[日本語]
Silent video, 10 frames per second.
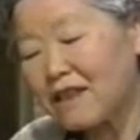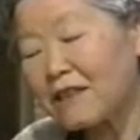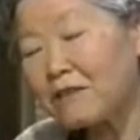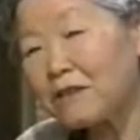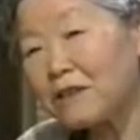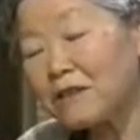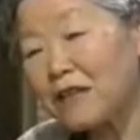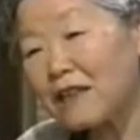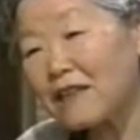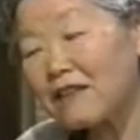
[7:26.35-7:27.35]
ガソリン
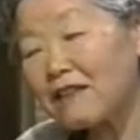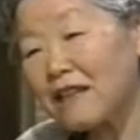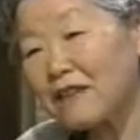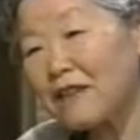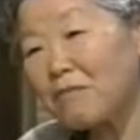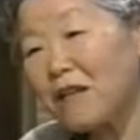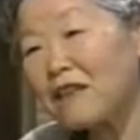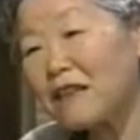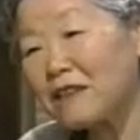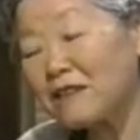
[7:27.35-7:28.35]
をかけて焼いた
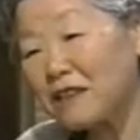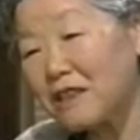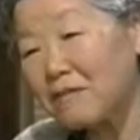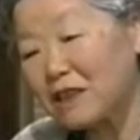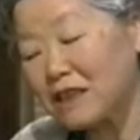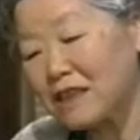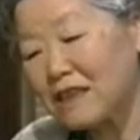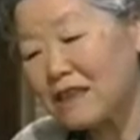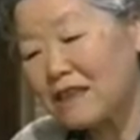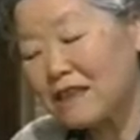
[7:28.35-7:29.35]
マニラの血あり
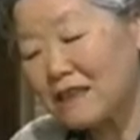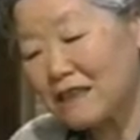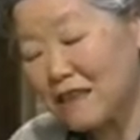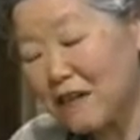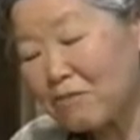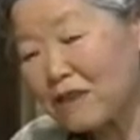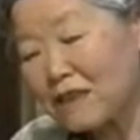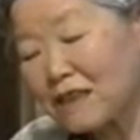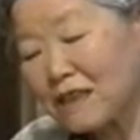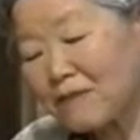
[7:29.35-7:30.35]
火あ
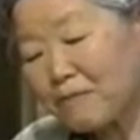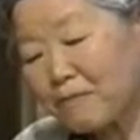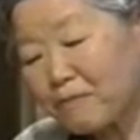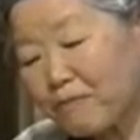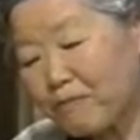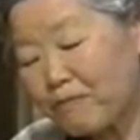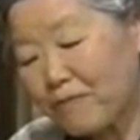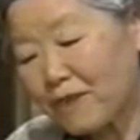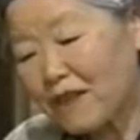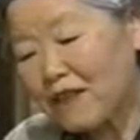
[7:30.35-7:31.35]
り
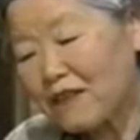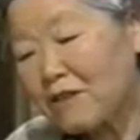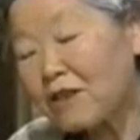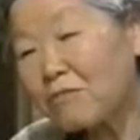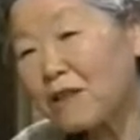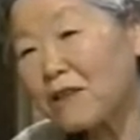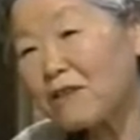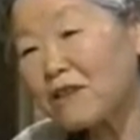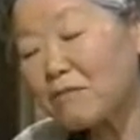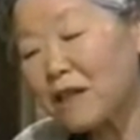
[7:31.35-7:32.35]
広島
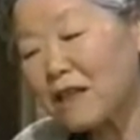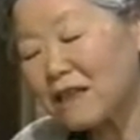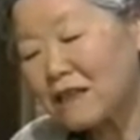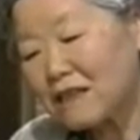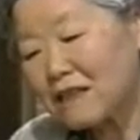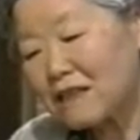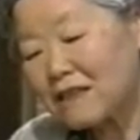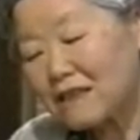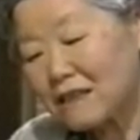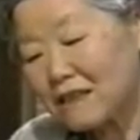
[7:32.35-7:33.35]
といえば
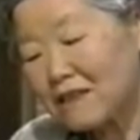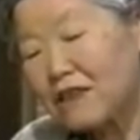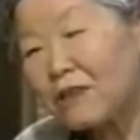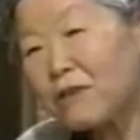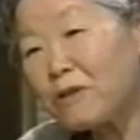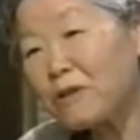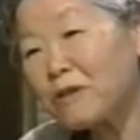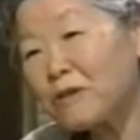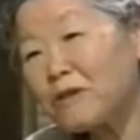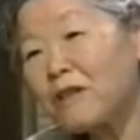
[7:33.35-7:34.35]
血と
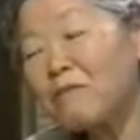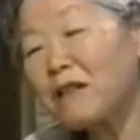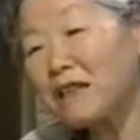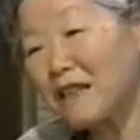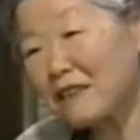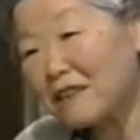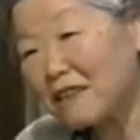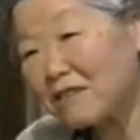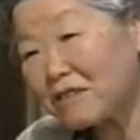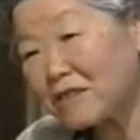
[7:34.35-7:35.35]
炎の子玉が帰っ
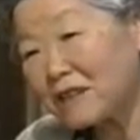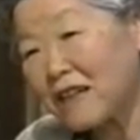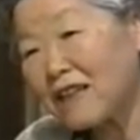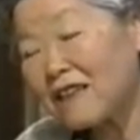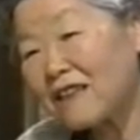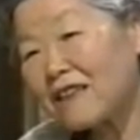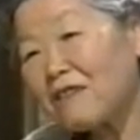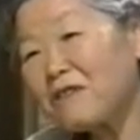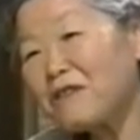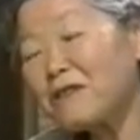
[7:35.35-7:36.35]
てくるのだ
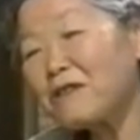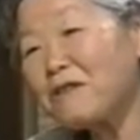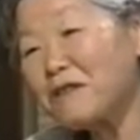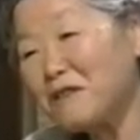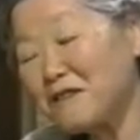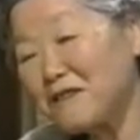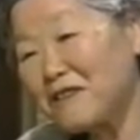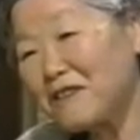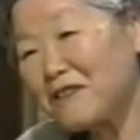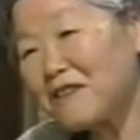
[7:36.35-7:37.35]
というそういう
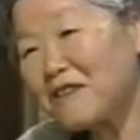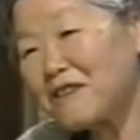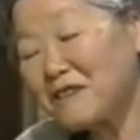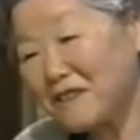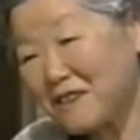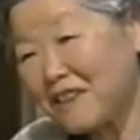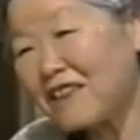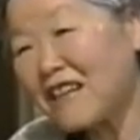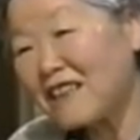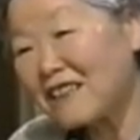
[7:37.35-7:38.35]

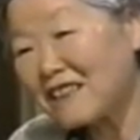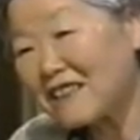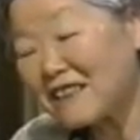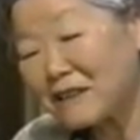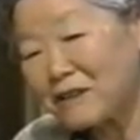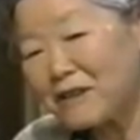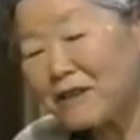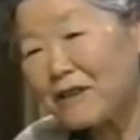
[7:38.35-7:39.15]
詩なんですけど